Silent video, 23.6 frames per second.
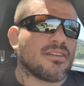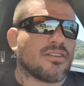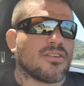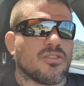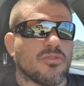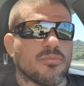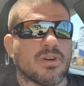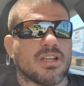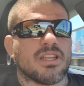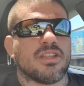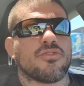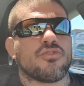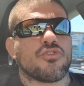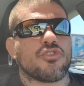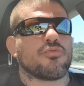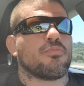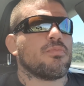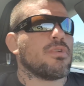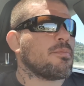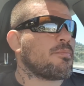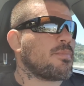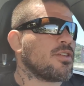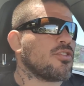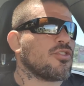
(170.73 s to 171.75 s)
Humanídeos
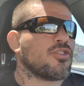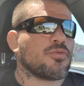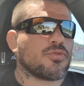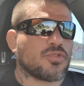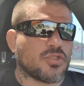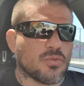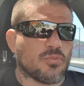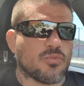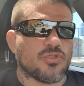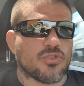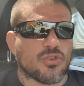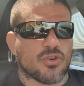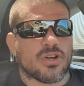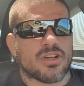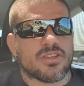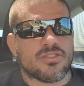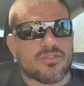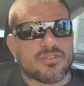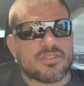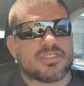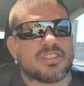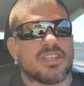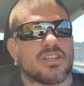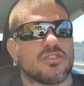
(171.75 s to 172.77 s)
bípedes somos nós,
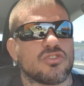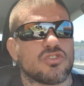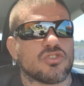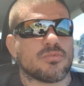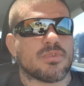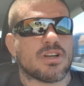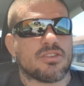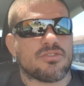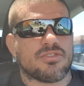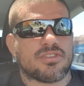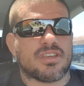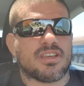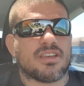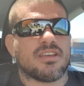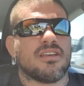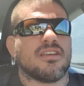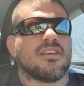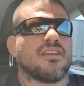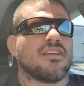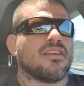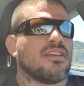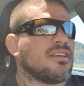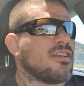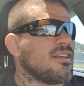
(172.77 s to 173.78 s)
seres humanos, que,
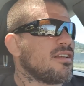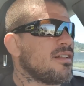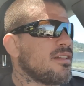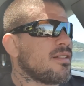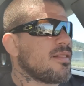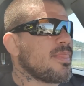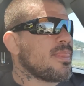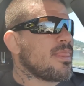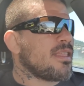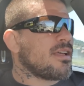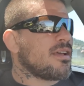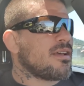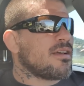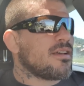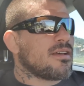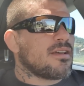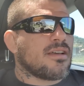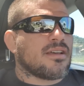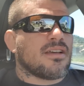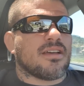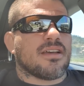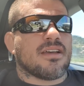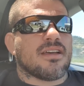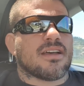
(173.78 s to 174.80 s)

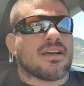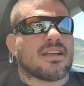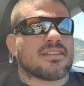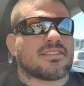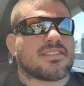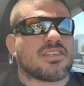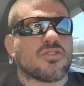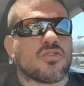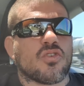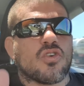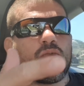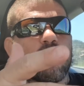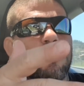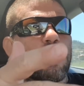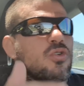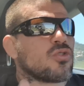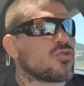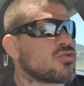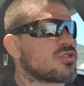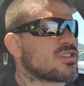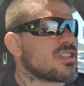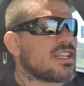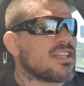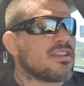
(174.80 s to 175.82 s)
é, assim como
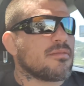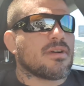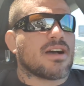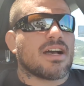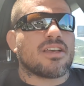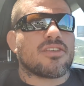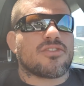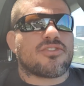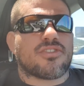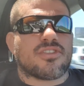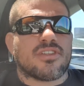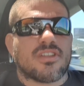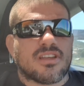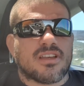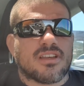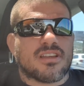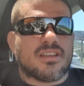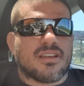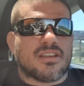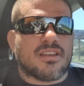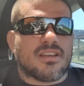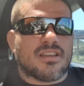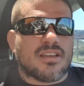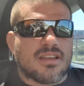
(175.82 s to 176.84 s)
outros animais,
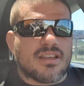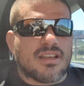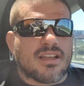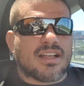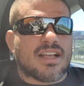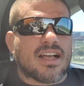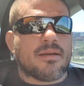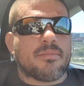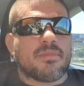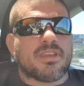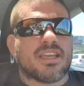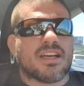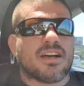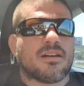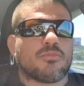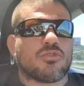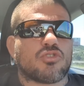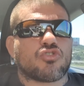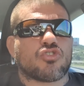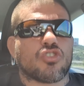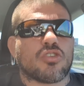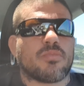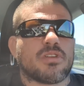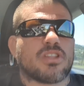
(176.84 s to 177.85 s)
caminhamos
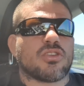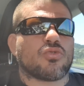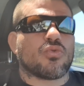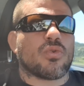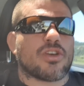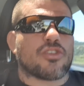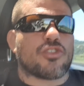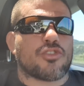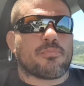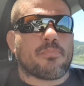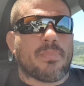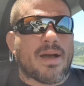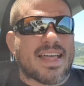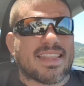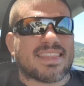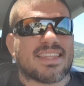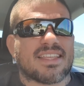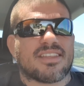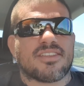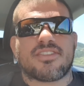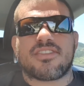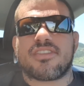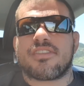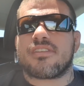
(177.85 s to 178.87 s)
sobre duas
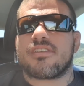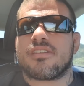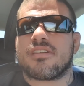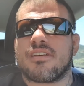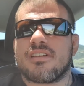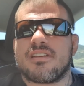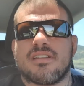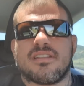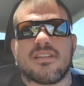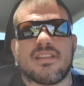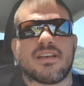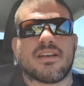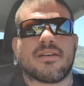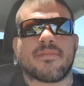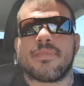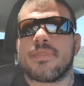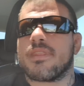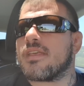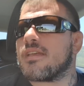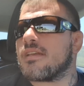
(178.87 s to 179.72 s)
patas, né?